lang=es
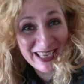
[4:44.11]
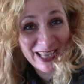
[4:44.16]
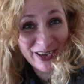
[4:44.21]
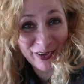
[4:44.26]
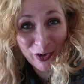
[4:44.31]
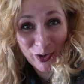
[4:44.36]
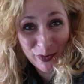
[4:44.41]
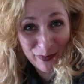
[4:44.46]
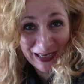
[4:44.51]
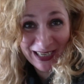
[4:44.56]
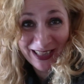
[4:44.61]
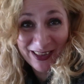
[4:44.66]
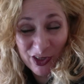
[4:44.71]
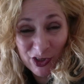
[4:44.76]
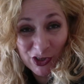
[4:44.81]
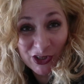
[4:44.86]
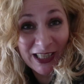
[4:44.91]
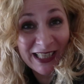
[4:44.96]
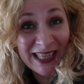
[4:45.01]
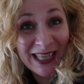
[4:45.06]
ir a Roma. le he
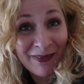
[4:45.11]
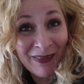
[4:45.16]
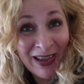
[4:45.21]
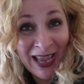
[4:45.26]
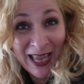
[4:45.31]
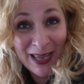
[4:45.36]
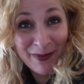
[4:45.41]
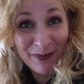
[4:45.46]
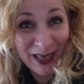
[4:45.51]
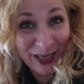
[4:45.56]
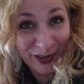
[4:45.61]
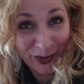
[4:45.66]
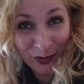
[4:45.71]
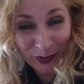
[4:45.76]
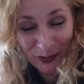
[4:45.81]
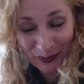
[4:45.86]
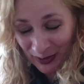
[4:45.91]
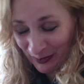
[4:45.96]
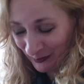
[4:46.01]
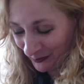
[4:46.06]
dicho, te llevas a Emi a
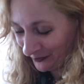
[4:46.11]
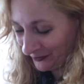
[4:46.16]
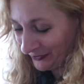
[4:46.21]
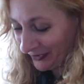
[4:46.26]
Roma.